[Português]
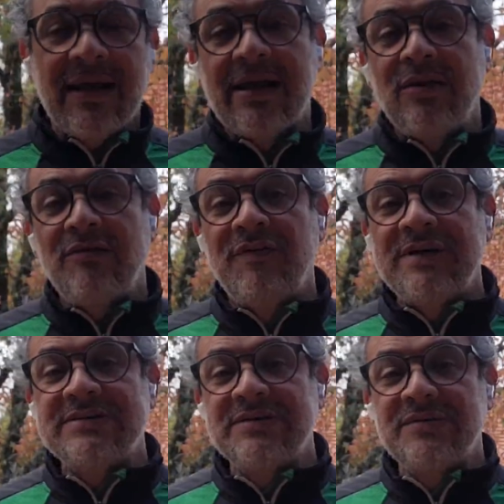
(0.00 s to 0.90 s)
Carol
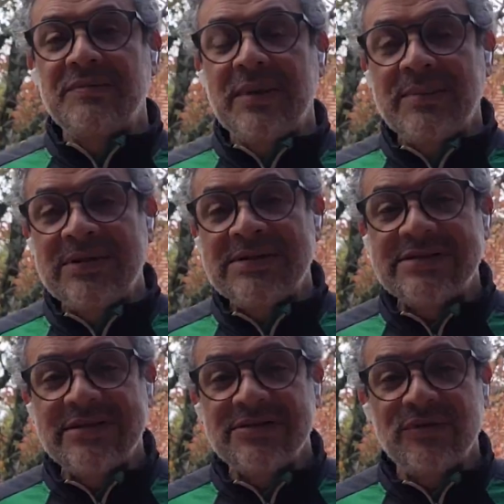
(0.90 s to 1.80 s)
é uma
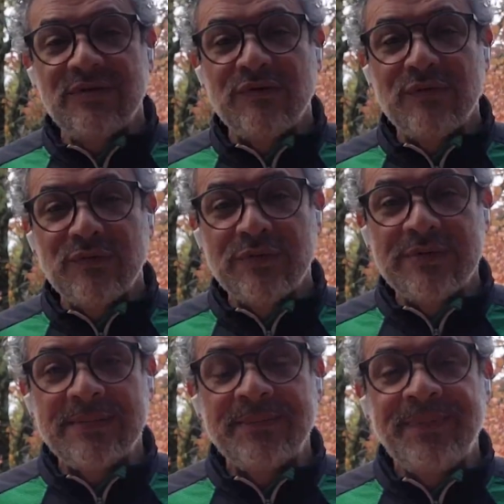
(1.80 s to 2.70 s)
ministra de
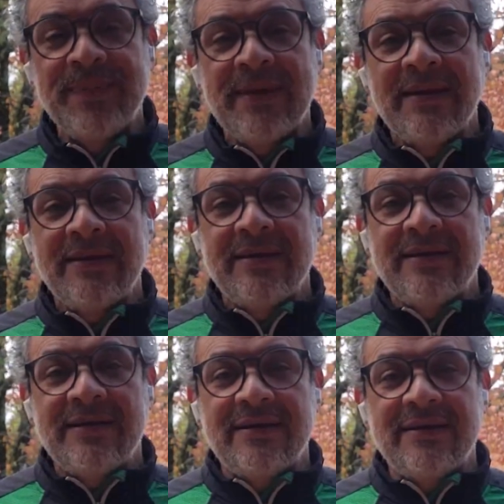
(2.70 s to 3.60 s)
louvor
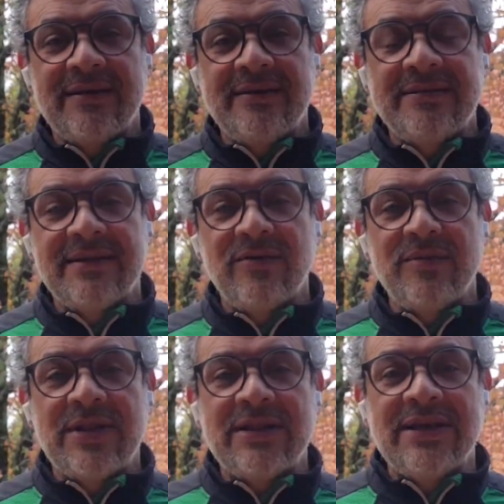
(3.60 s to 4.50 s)
uh, da
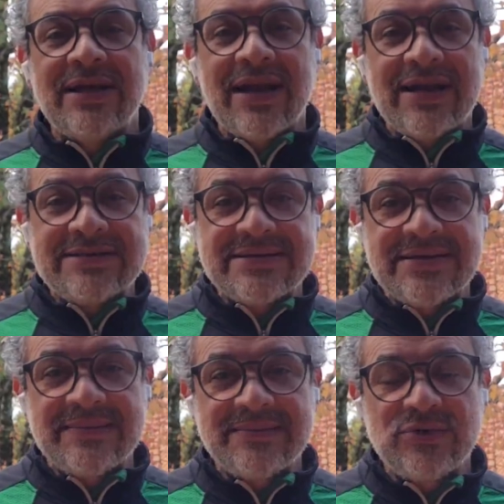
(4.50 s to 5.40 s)
Comunidade da Graça
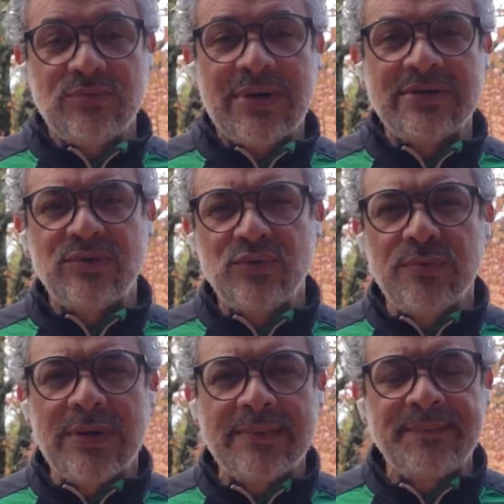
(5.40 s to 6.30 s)
de
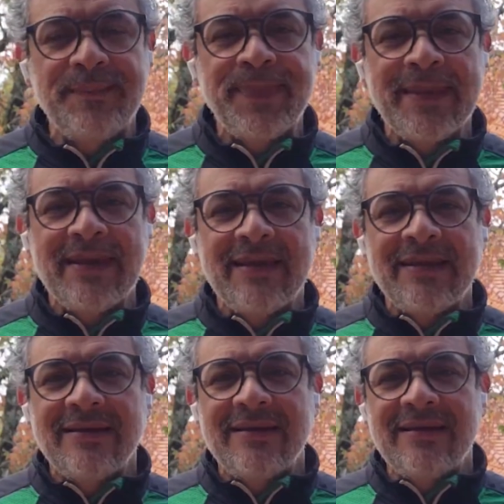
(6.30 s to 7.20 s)
Ubatuba
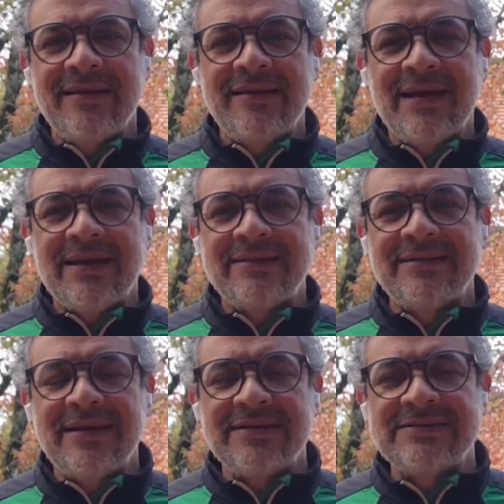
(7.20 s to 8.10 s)
e ela
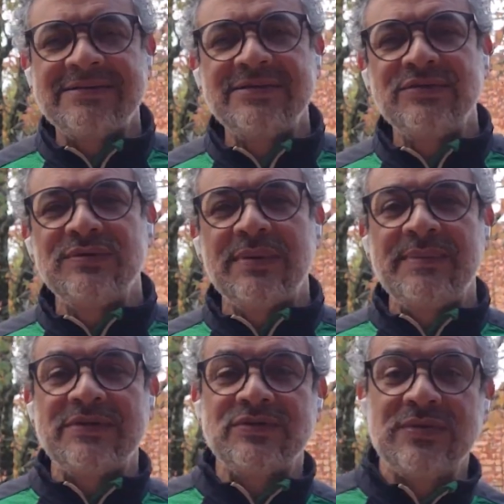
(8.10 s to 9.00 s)
tem sido uma
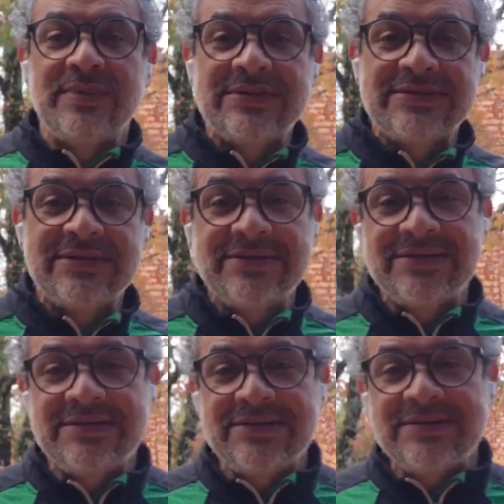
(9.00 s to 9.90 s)
pessoa
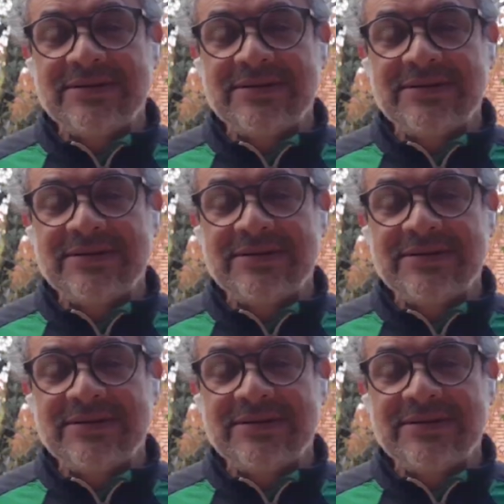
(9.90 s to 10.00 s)
bastante